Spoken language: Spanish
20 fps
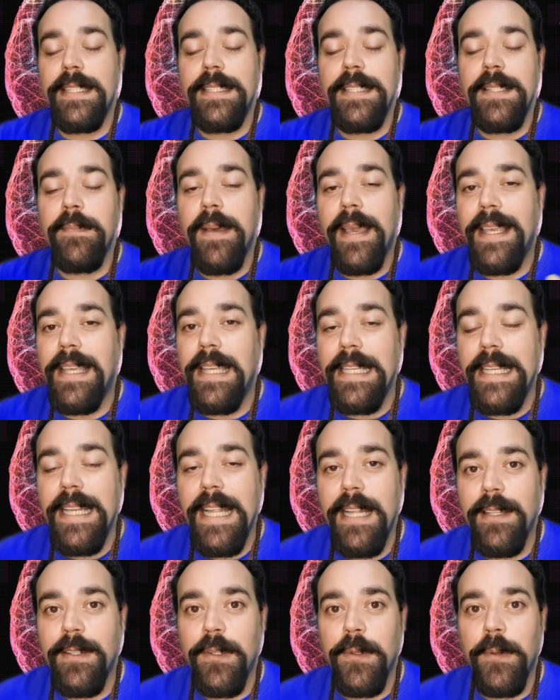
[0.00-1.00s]
estás
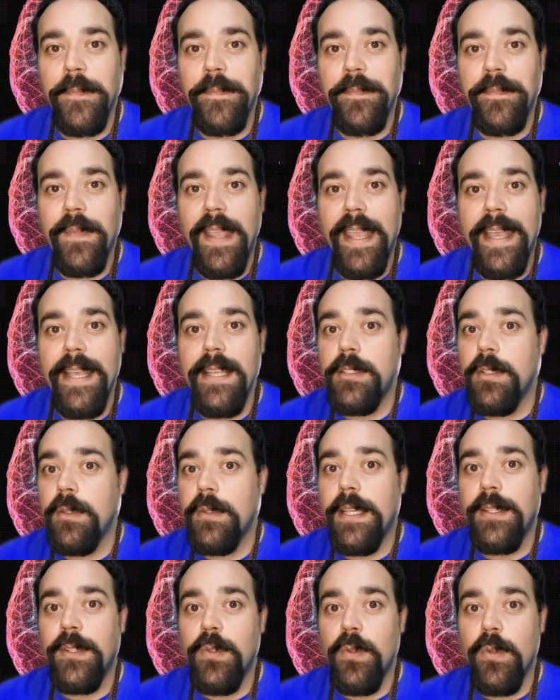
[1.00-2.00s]
imaginando que
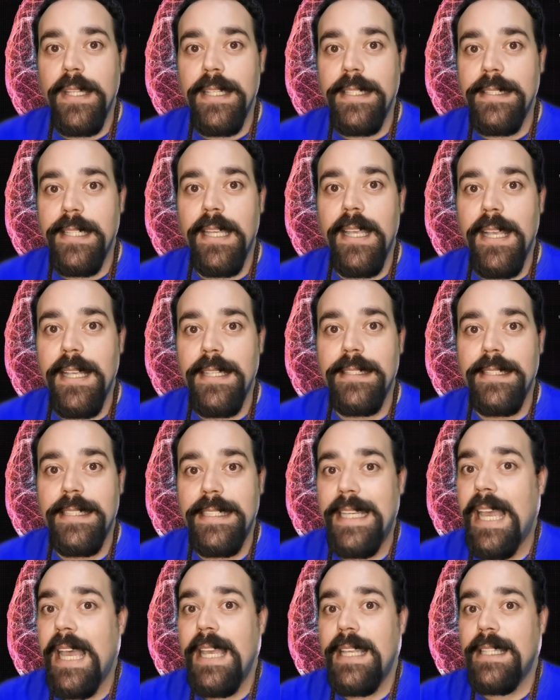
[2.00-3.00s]
eso que tú deseas
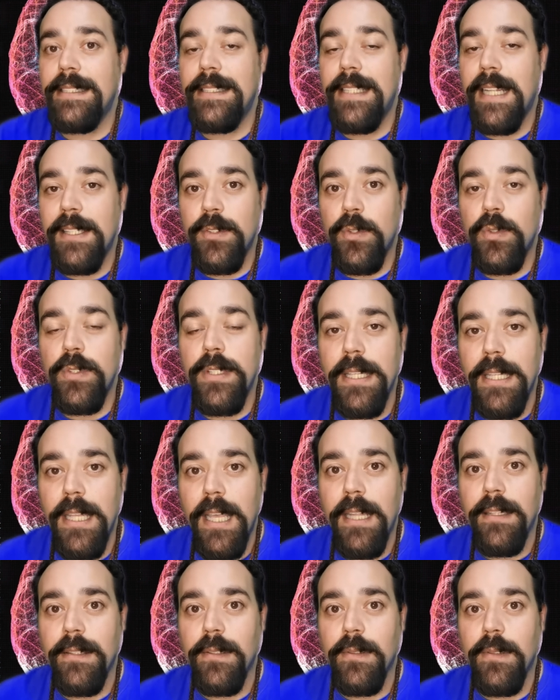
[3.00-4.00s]
ya está
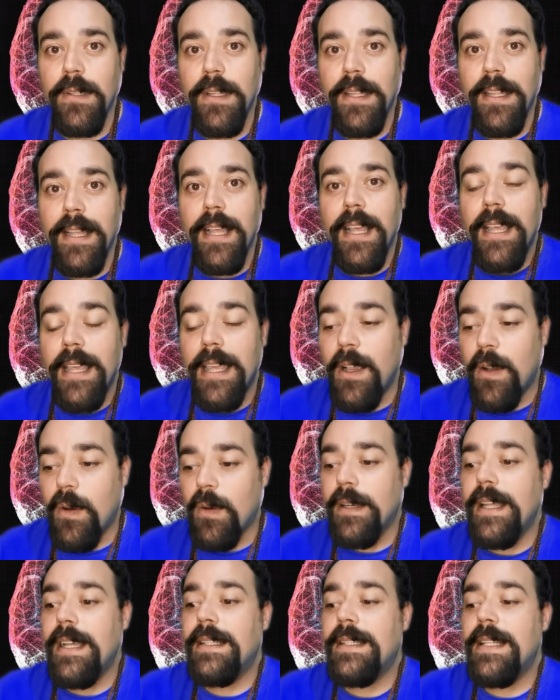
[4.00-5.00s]
sucediendo y
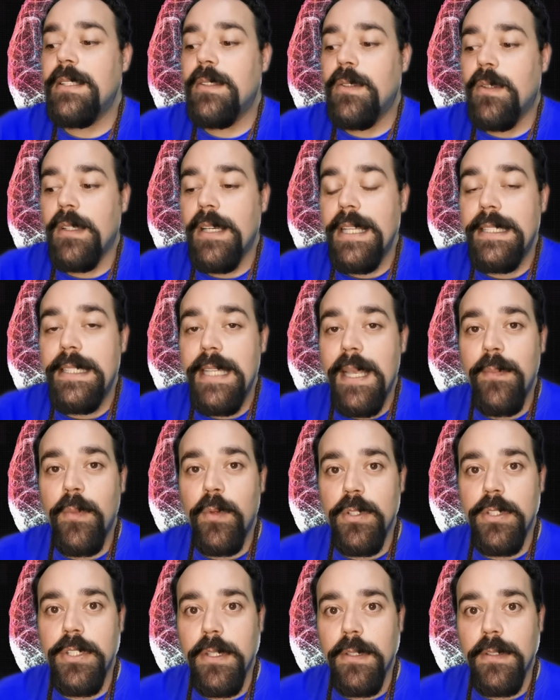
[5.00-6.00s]
conectas con esa
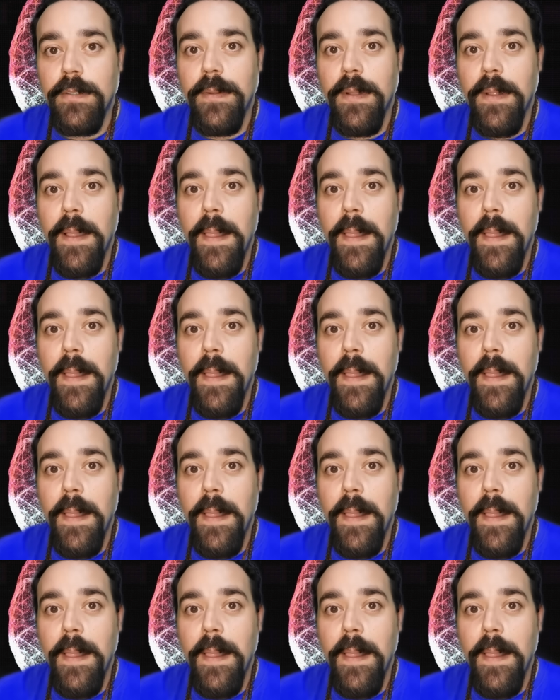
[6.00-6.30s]
emoción,